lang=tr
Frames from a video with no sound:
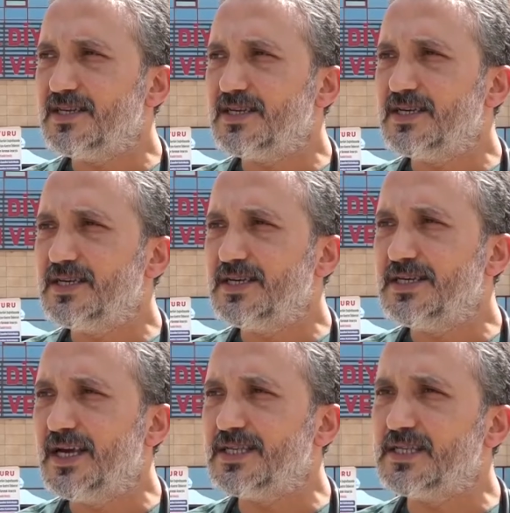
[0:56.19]
e,
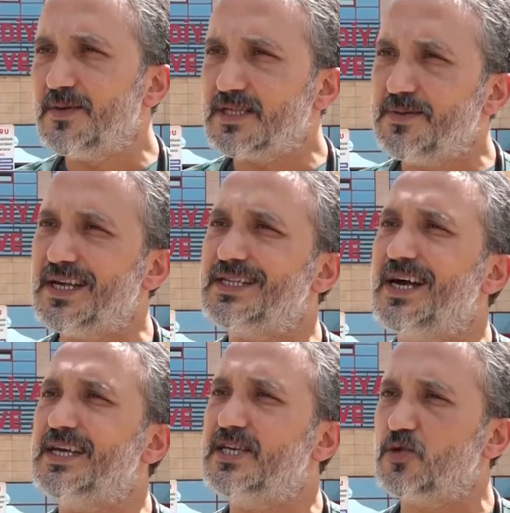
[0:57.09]
yansıması biraz
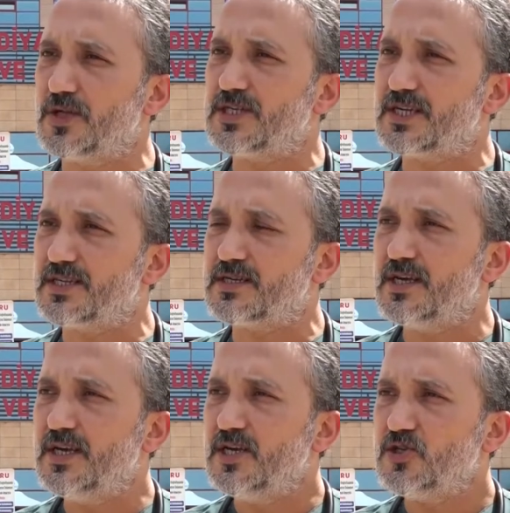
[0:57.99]
daha geç olacaktır.
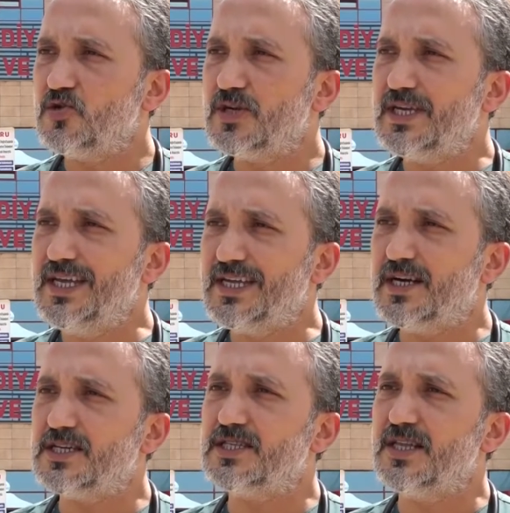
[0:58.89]
Çünkü ilk
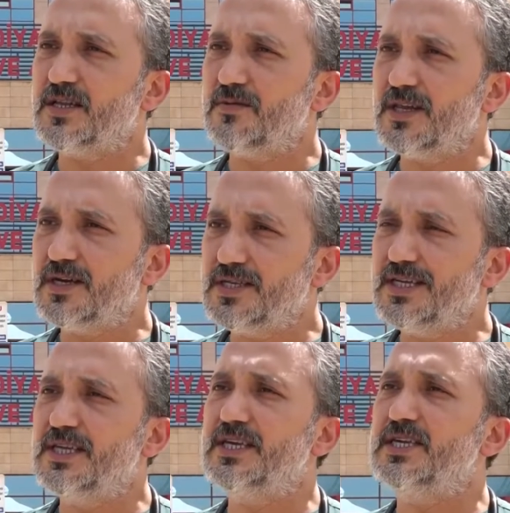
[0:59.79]
aşılanmalar
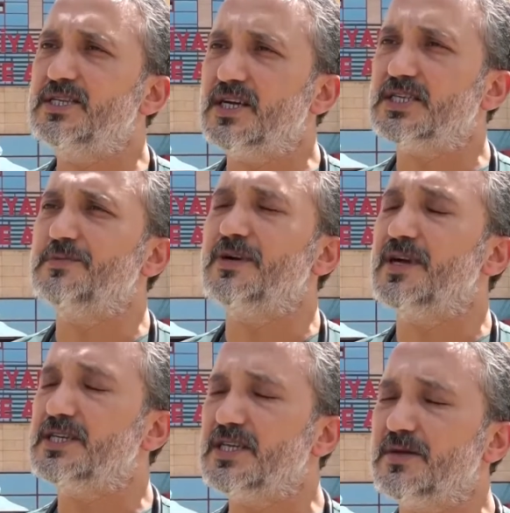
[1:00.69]
değil de ikinci aşılama,
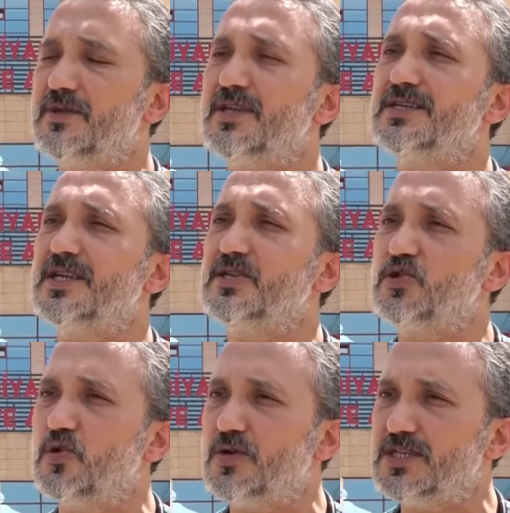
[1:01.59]
aşılamalardan
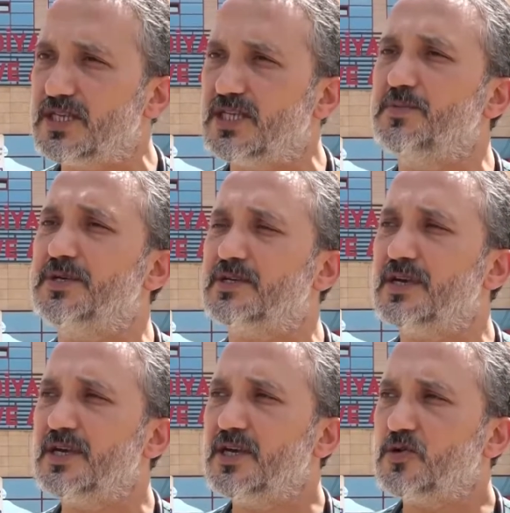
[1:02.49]
sonra ciddi bir
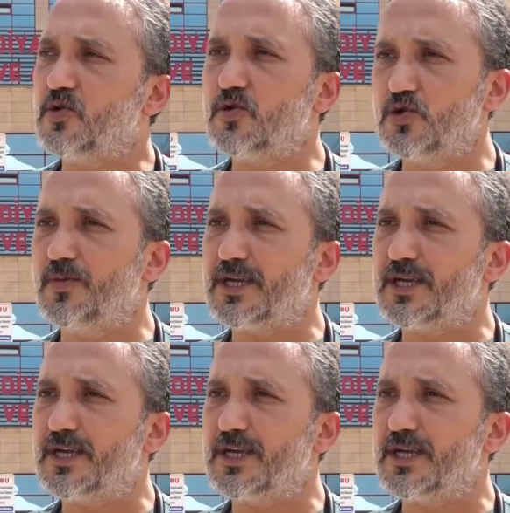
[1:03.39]
koruyucu